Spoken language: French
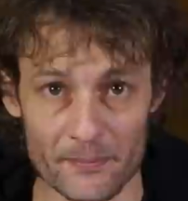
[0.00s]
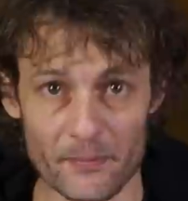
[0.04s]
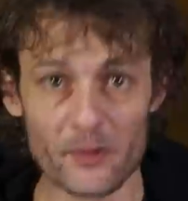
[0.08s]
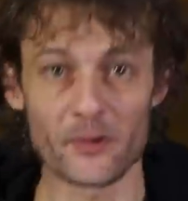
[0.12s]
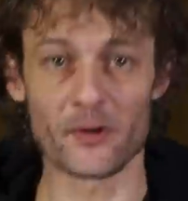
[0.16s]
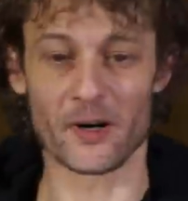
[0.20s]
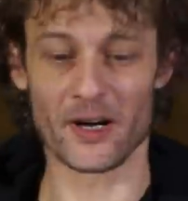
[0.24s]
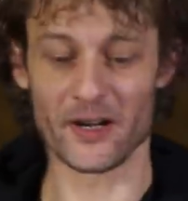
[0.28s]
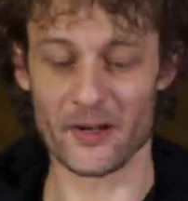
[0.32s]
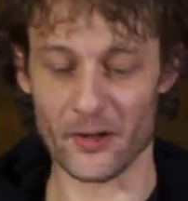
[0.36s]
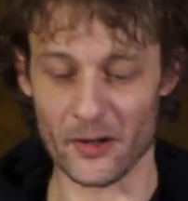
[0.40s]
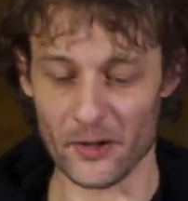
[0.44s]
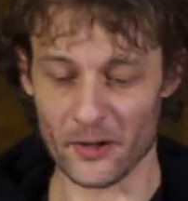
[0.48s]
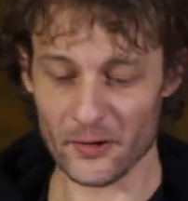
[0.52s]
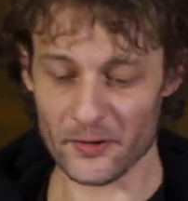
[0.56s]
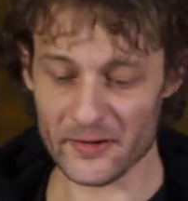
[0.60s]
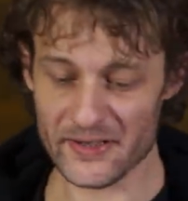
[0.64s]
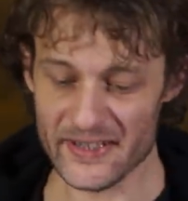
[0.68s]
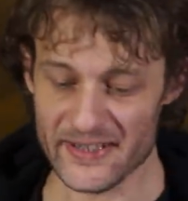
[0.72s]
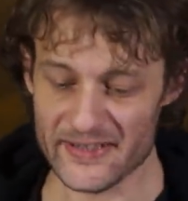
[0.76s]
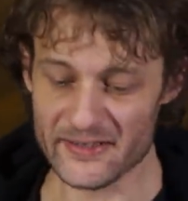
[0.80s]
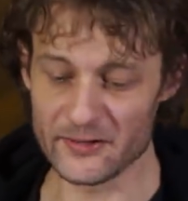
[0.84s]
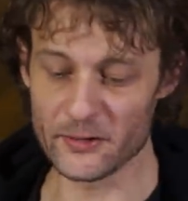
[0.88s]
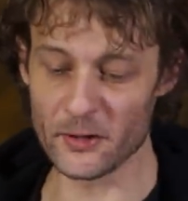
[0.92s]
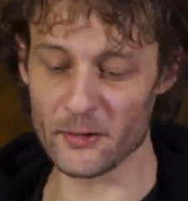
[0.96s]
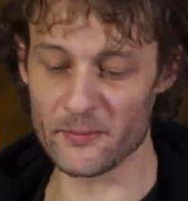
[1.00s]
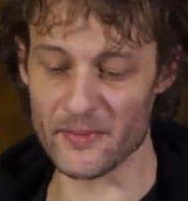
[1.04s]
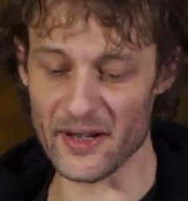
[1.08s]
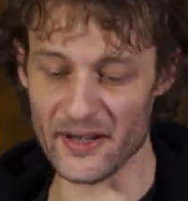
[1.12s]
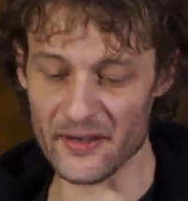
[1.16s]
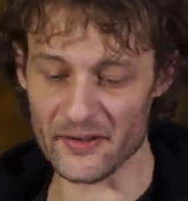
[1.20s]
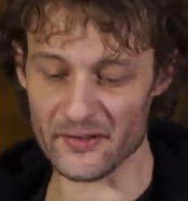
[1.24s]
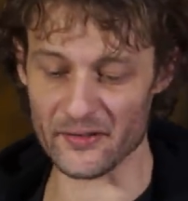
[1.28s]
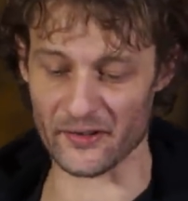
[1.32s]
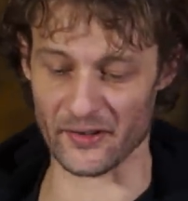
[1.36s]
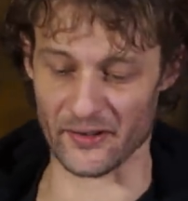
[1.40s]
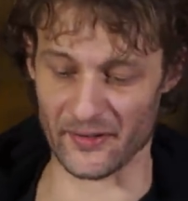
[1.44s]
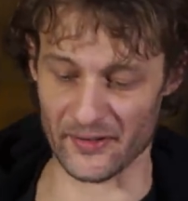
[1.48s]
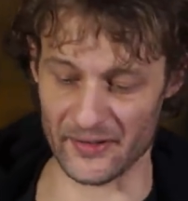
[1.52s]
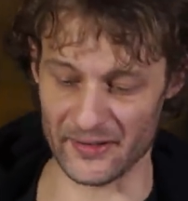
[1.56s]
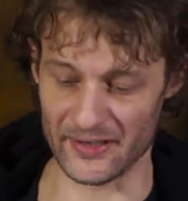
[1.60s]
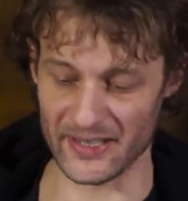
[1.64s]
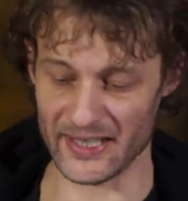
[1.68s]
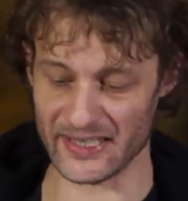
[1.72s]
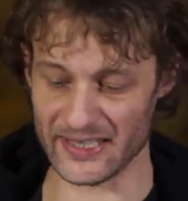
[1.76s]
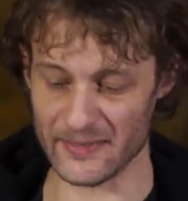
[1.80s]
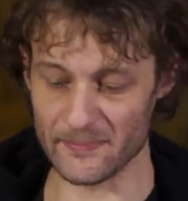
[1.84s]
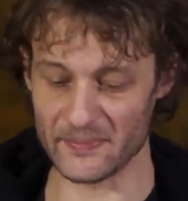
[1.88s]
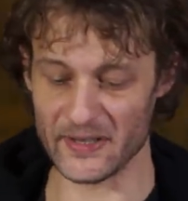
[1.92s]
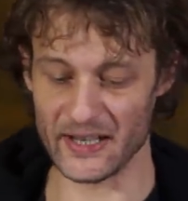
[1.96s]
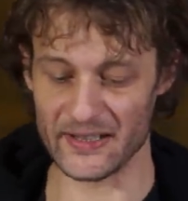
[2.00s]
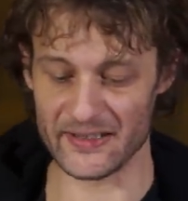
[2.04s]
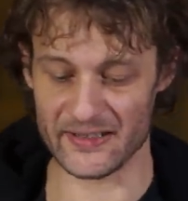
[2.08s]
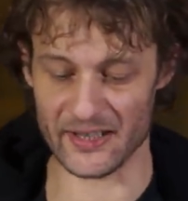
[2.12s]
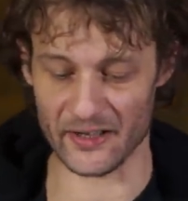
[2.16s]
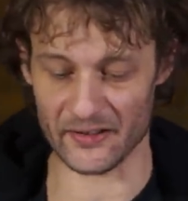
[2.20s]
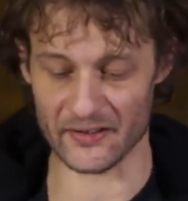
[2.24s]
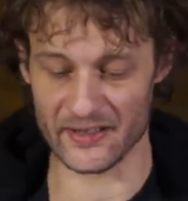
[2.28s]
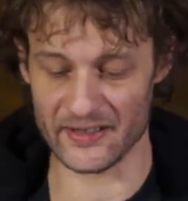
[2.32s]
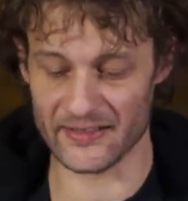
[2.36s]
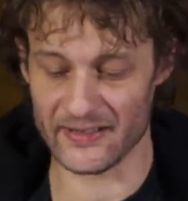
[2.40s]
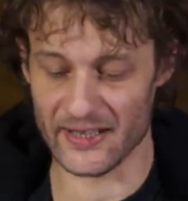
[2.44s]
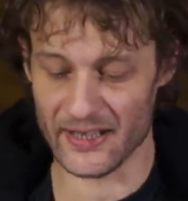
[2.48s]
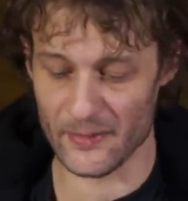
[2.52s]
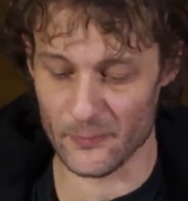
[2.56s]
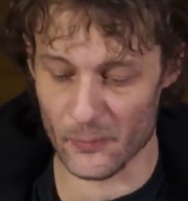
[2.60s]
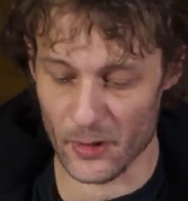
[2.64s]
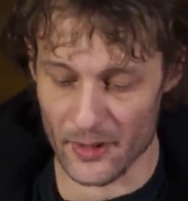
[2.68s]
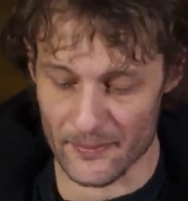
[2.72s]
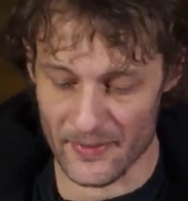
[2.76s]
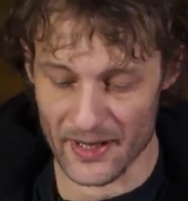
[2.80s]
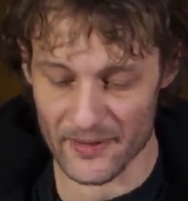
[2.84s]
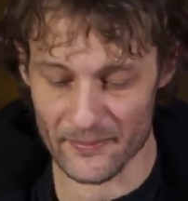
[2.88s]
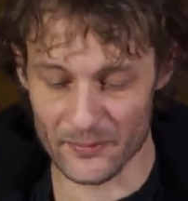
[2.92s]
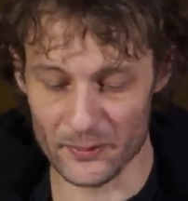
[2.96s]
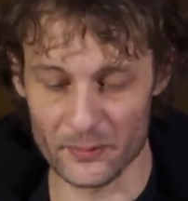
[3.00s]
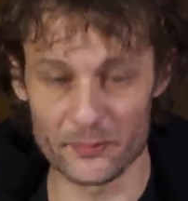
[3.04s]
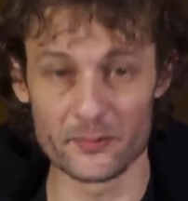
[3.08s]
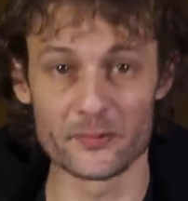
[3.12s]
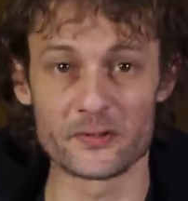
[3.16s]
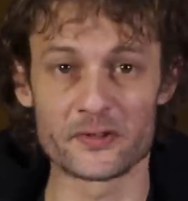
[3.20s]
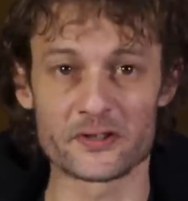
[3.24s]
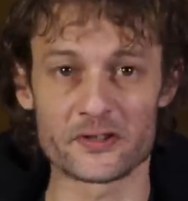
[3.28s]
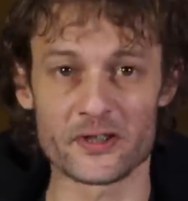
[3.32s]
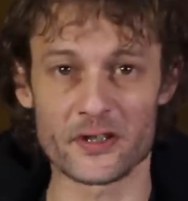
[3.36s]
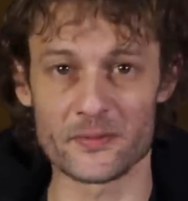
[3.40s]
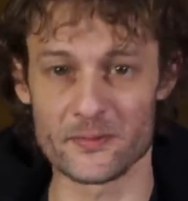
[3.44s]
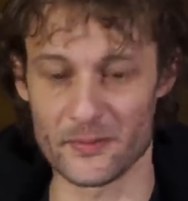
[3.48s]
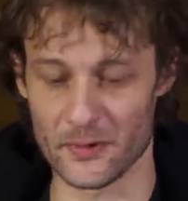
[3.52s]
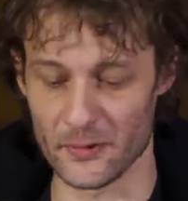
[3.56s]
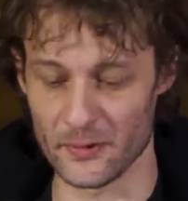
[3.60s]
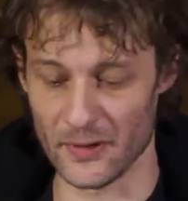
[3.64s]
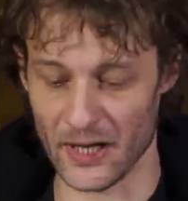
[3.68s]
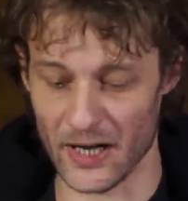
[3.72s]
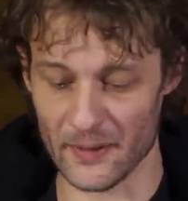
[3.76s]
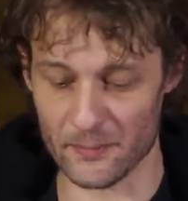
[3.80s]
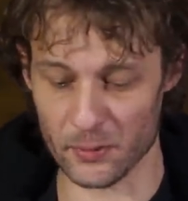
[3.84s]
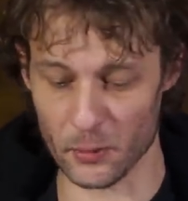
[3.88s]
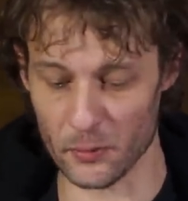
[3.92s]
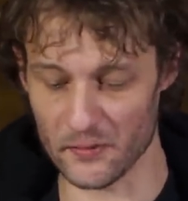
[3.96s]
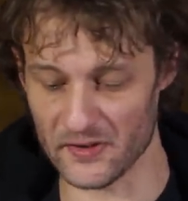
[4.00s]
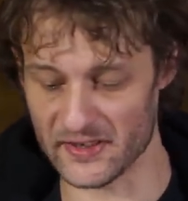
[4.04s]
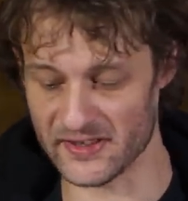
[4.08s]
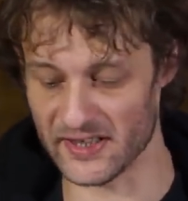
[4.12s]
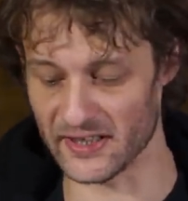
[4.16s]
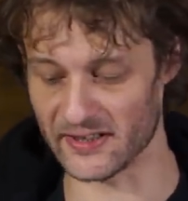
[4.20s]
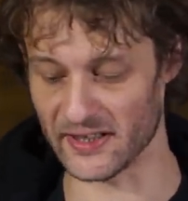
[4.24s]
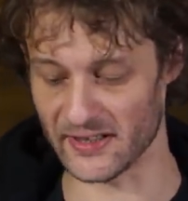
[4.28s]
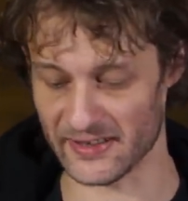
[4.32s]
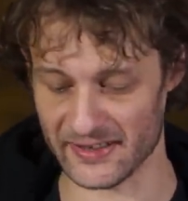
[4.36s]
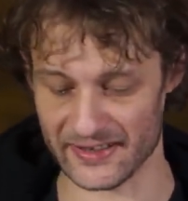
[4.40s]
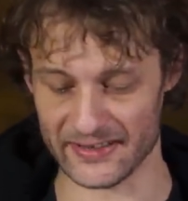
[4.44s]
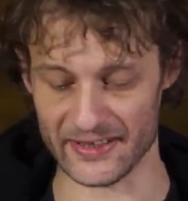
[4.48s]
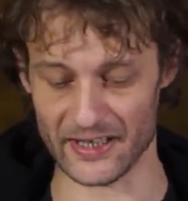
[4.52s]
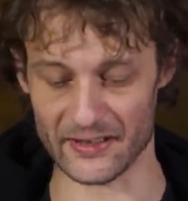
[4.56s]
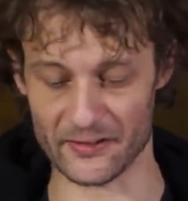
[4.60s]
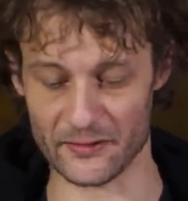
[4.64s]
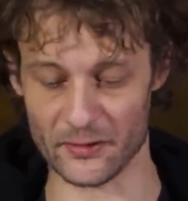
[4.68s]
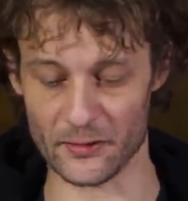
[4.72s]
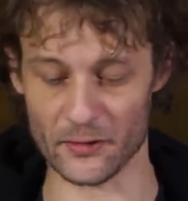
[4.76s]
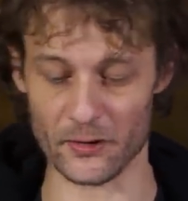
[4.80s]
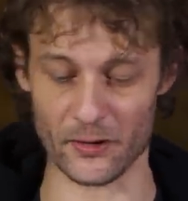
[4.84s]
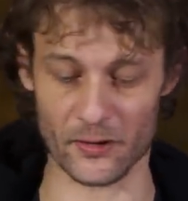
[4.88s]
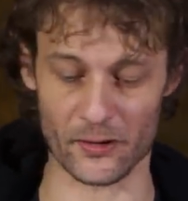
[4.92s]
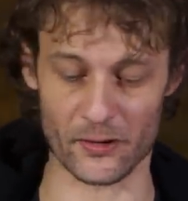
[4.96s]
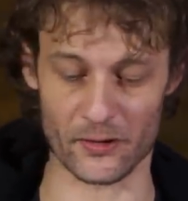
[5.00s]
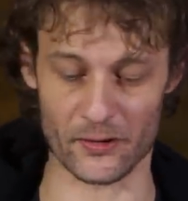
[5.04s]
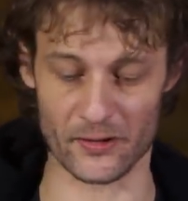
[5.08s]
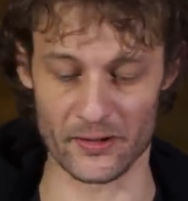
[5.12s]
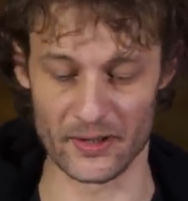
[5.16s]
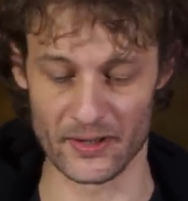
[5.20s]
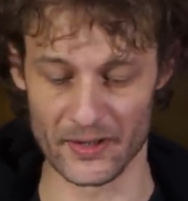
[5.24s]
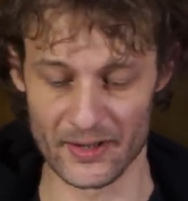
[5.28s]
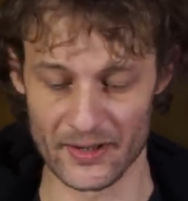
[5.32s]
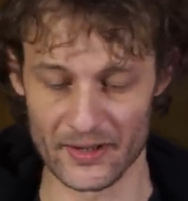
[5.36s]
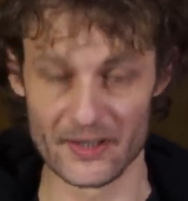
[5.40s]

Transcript: Bon, alors en guise d'hommage, hein, l'équipe d'Altergité et moi-même, nous nous sommes euh, improvisés dessinateurs en,